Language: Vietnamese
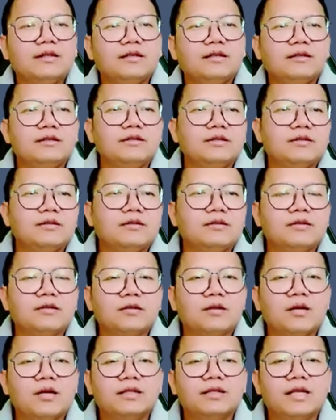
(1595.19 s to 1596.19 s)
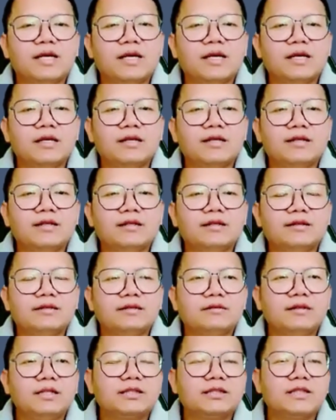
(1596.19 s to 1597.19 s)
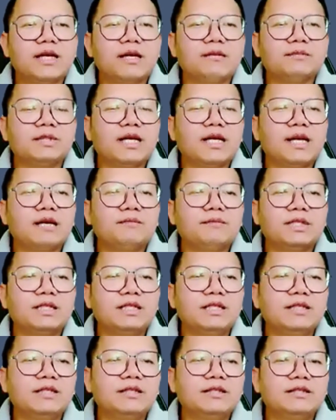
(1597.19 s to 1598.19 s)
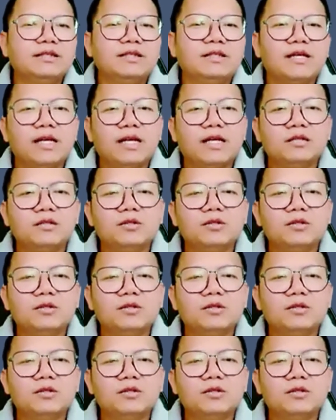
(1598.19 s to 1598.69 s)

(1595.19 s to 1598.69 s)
rồi có con tề phơ tam tam khnia nó dương a